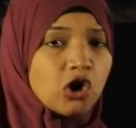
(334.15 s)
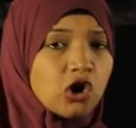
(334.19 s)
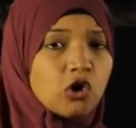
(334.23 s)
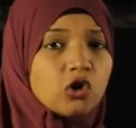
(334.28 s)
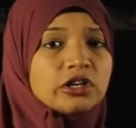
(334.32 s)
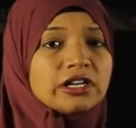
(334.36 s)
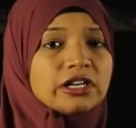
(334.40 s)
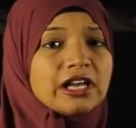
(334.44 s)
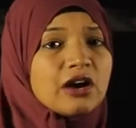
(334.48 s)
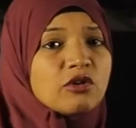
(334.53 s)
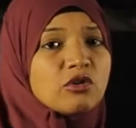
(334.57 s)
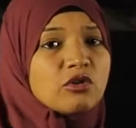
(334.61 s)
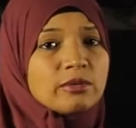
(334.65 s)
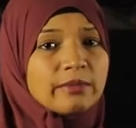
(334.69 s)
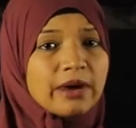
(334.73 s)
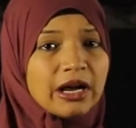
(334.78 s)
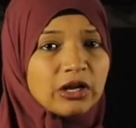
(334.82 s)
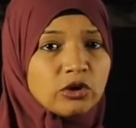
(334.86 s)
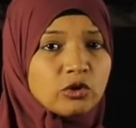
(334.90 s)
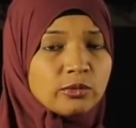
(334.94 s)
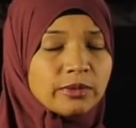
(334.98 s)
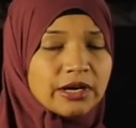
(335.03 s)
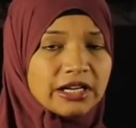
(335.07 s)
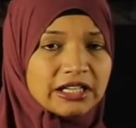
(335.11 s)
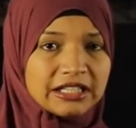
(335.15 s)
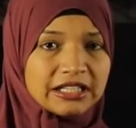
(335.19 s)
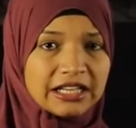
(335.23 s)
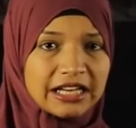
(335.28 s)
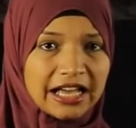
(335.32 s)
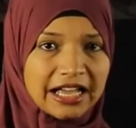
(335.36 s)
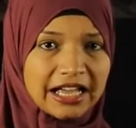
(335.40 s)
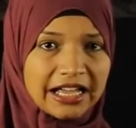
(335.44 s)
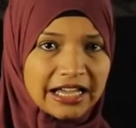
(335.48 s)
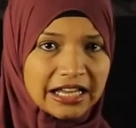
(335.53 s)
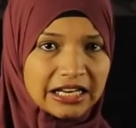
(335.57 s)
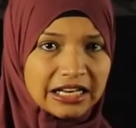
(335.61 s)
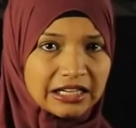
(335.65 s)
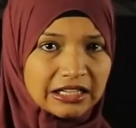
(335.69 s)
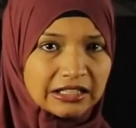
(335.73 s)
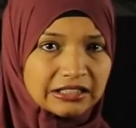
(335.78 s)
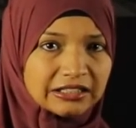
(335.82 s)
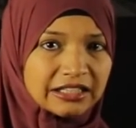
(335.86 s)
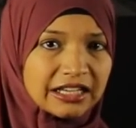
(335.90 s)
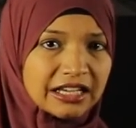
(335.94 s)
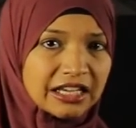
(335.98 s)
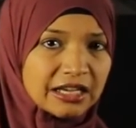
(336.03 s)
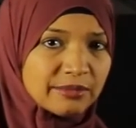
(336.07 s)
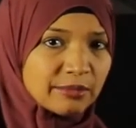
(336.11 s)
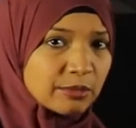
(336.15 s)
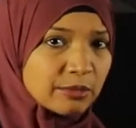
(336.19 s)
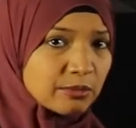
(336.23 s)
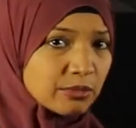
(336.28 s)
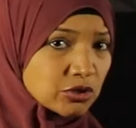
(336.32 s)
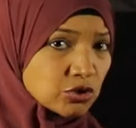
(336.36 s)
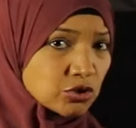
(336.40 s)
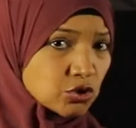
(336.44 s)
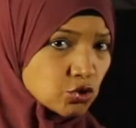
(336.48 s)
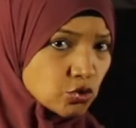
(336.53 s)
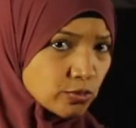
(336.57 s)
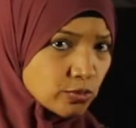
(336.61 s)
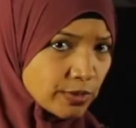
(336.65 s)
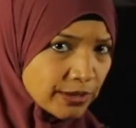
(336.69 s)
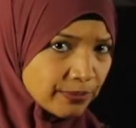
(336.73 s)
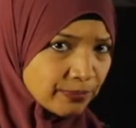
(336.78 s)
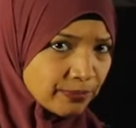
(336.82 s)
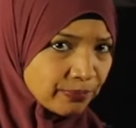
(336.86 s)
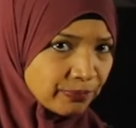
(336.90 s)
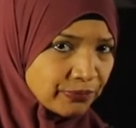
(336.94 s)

قلنا اول معلومه ان الحال دائما منصوبه